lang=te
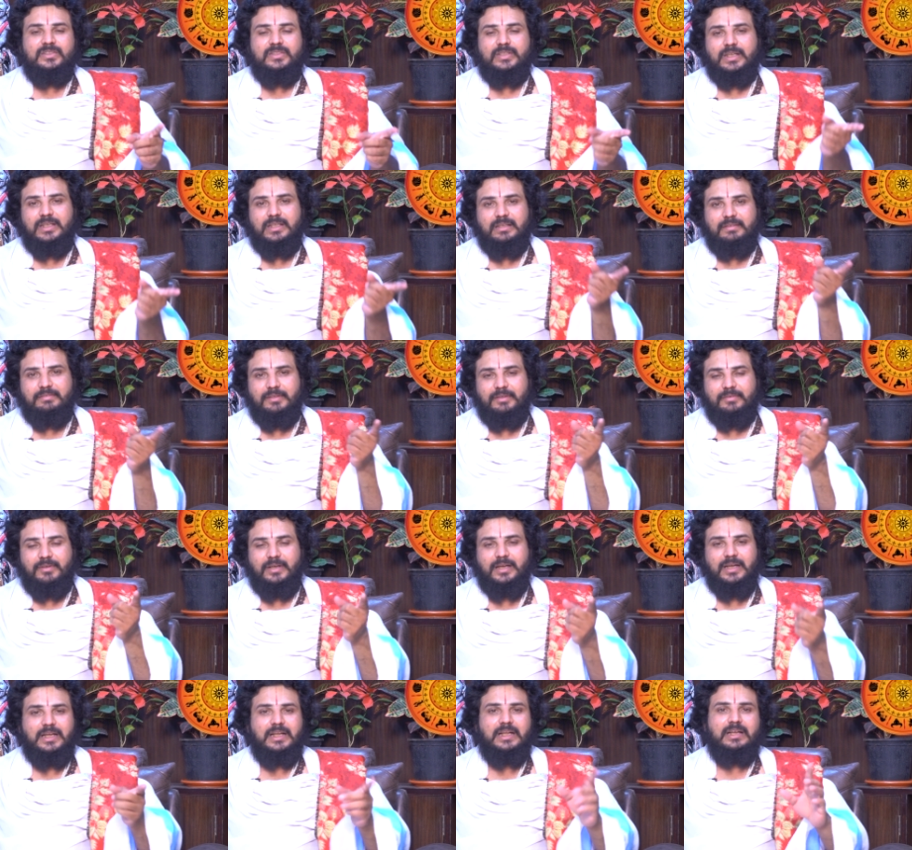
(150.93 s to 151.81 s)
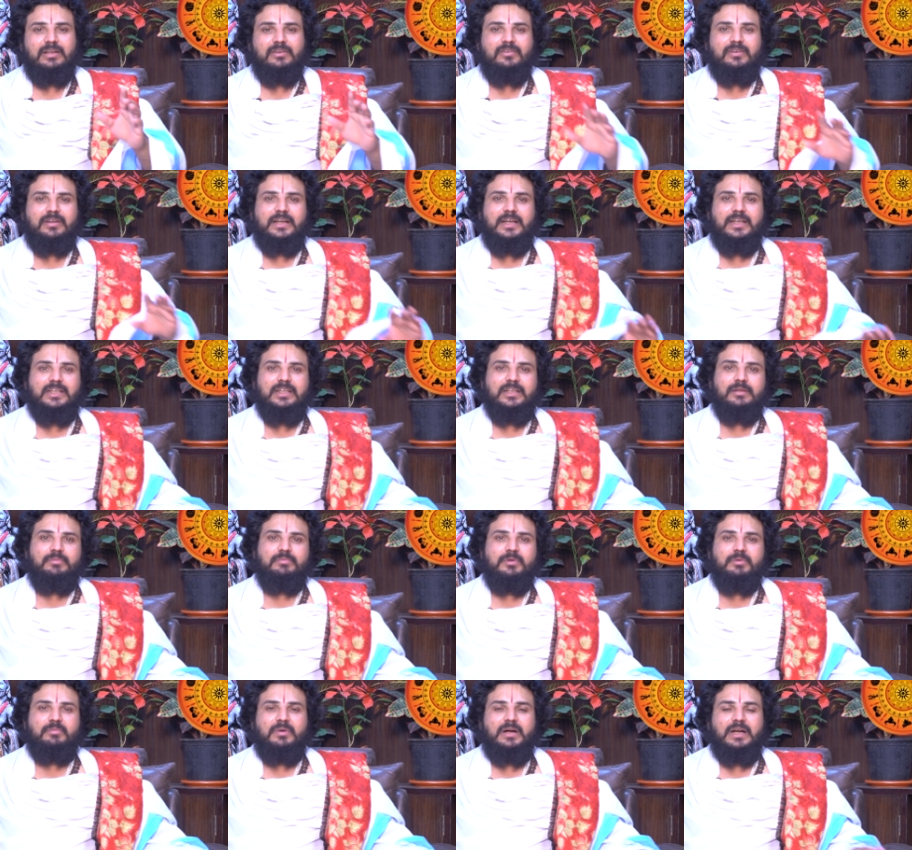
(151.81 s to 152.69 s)
సంఘ వ్యవహారాల్లో కానీ
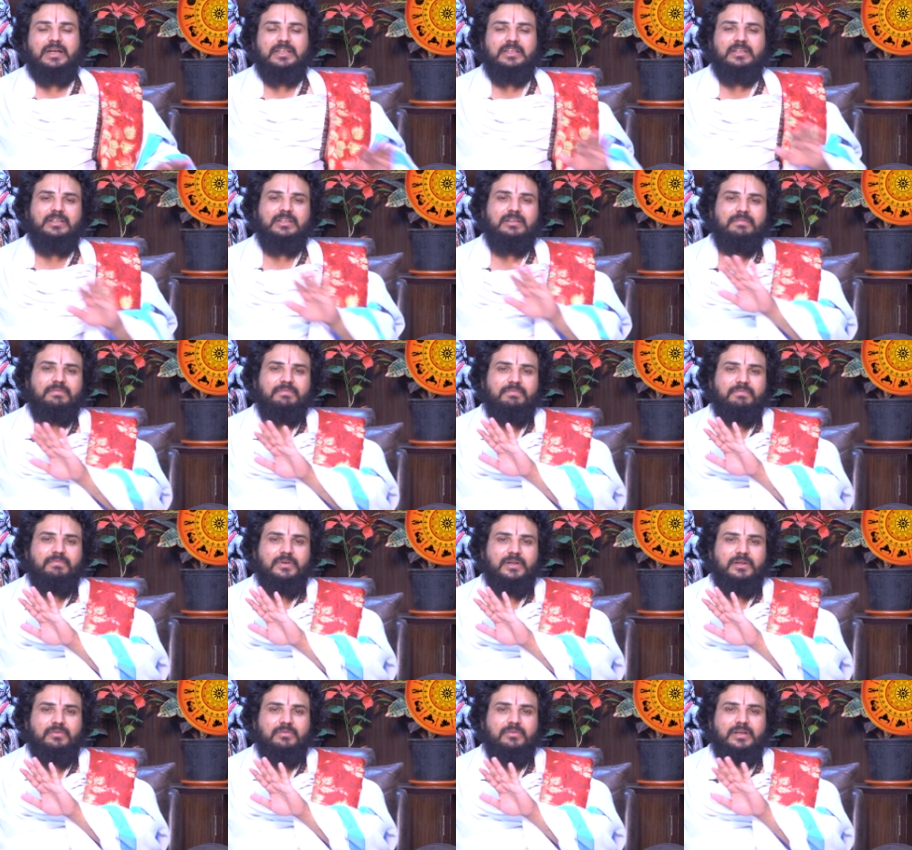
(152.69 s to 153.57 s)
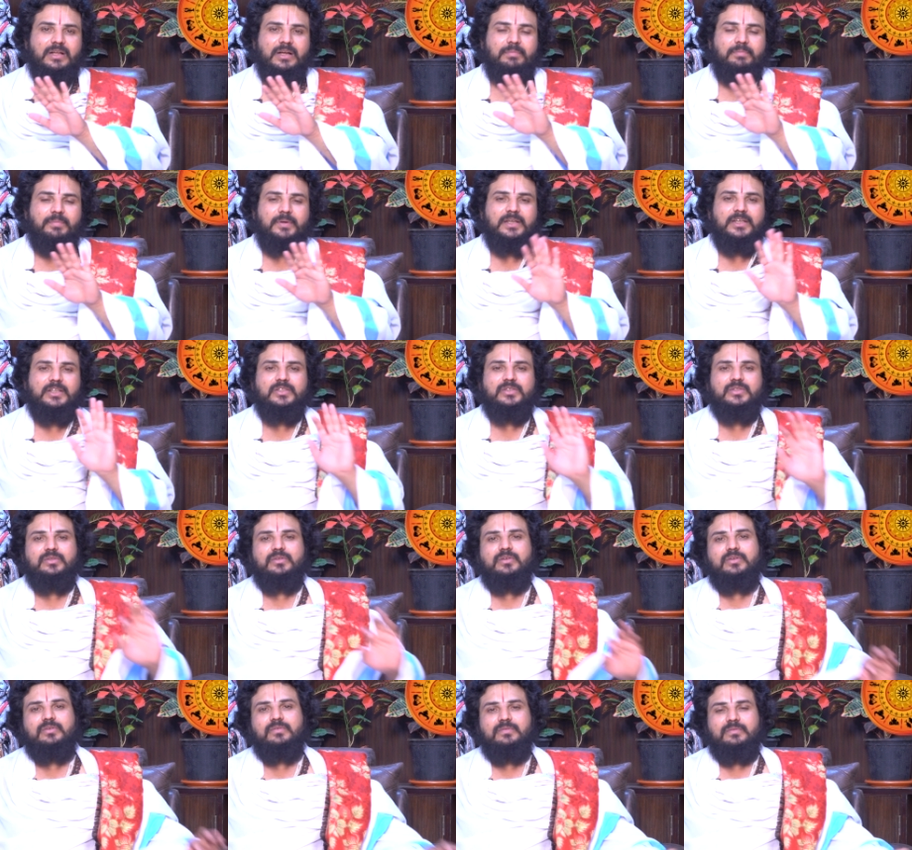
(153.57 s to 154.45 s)
మీ మాటను ఎవ్వరు కూడా
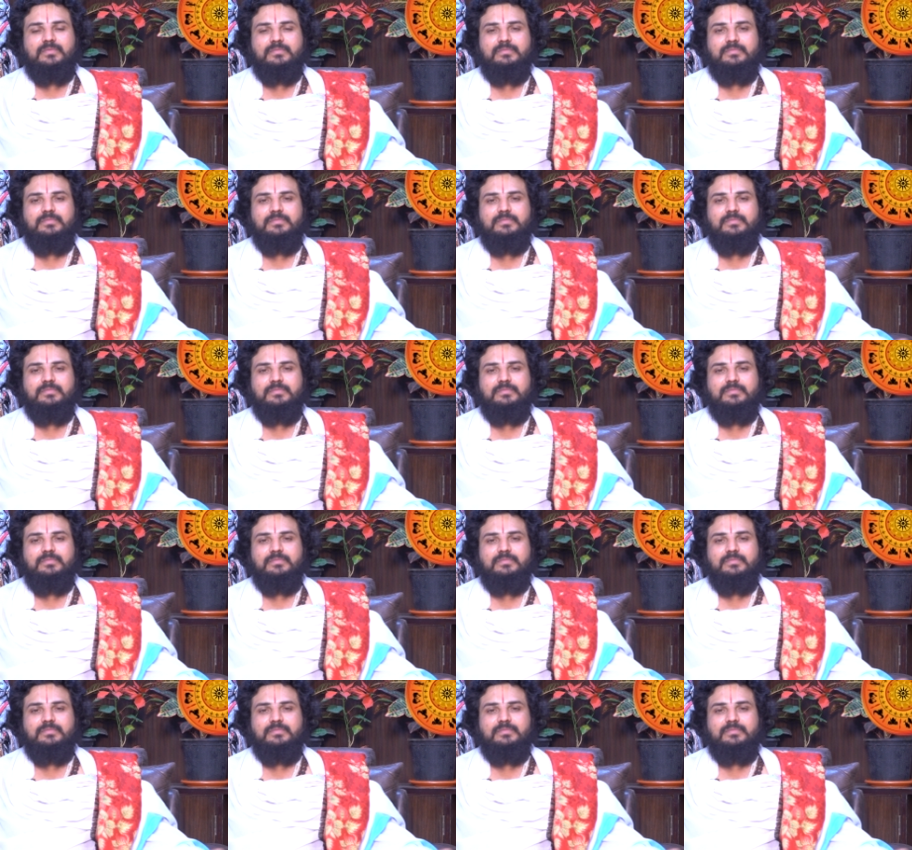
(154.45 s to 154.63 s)
పట్టించుకోరు